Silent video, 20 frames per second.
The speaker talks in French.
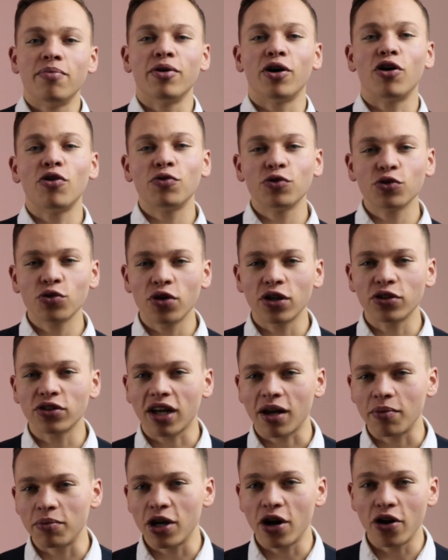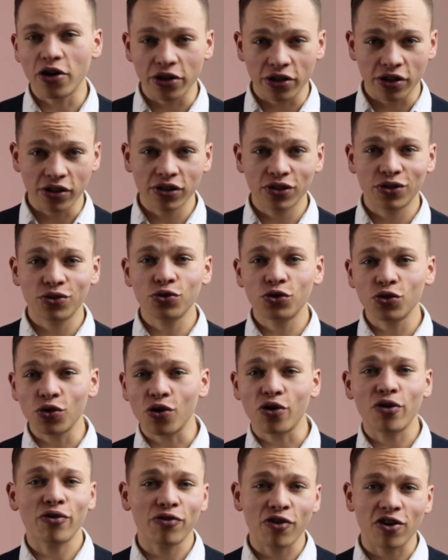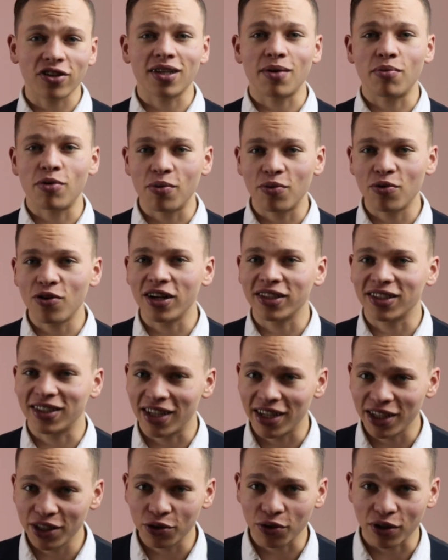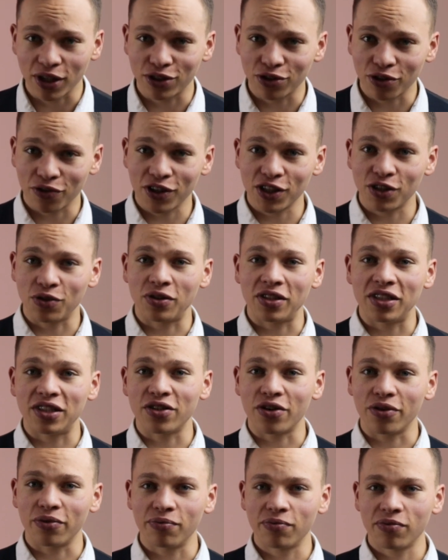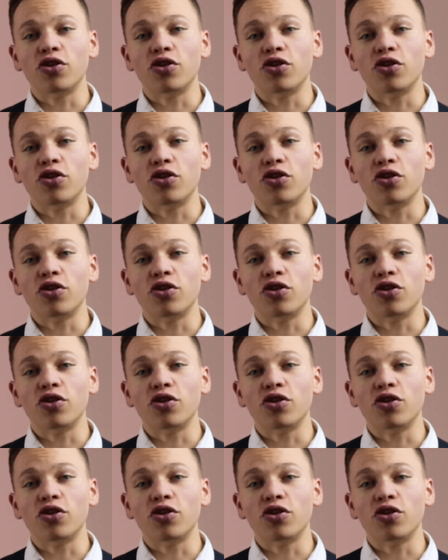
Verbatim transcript: Mais revenons à notre ami Huygens, toujours confortablement installé sur la surface de Titan.